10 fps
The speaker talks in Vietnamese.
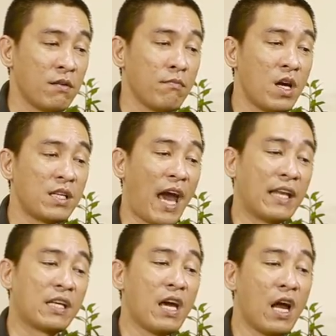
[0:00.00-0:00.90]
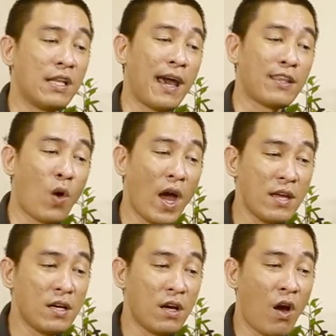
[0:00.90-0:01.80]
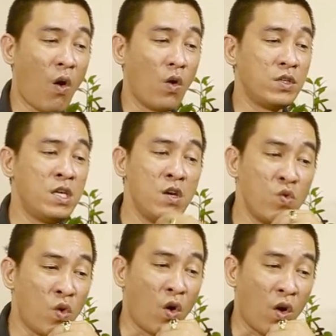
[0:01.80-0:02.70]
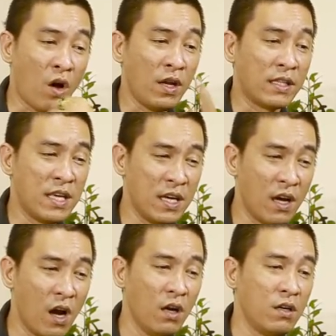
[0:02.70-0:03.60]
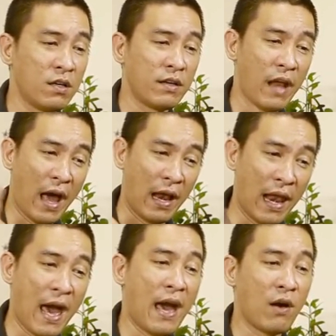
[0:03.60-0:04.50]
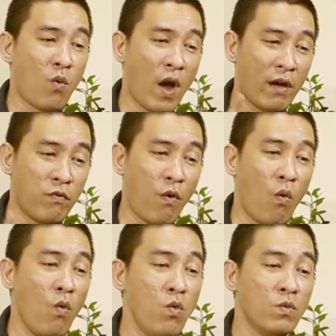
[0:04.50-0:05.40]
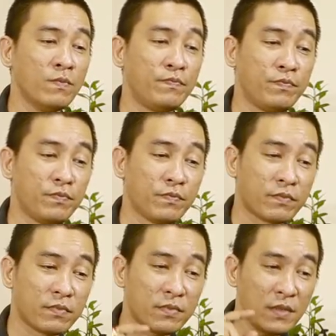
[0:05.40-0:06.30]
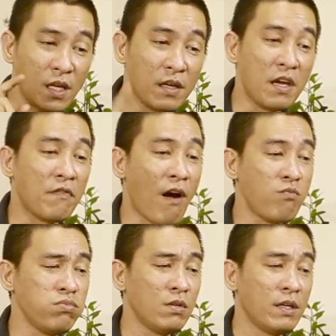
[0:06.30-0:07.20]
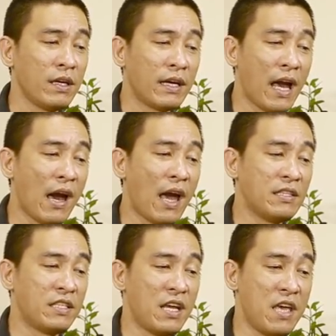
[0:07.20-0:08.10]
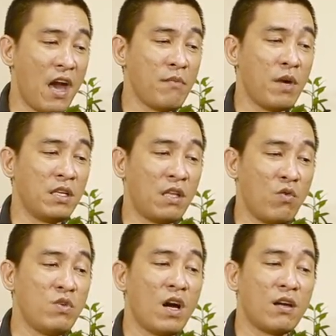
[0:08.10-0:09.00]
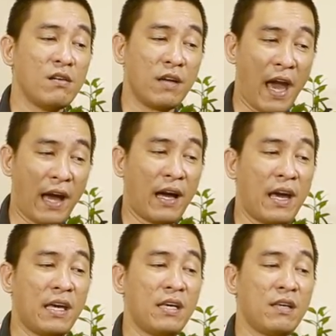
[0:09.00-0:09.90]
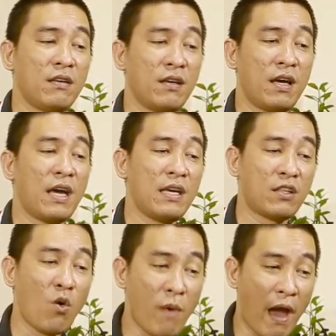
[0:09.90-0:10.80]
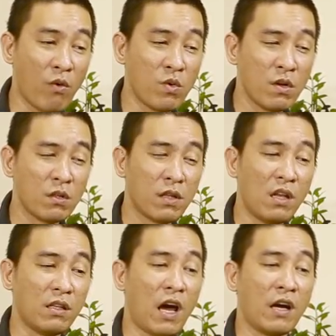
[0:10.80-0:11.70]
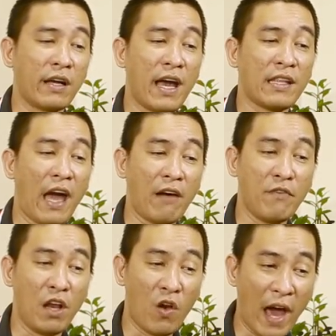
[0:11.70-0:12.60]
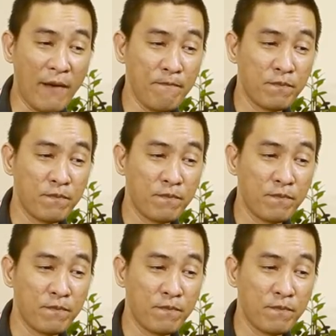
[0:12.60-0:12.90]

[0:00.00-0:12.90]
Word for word: bên cạnh cái hình thái tuế hội chiếu còn có là thiên hư đà la quan phủ địa võng các anh sẽ dễ bị tiểu nhân lừa gạt hay gây tốn hao tinh thần căng thẳng vì lo lắng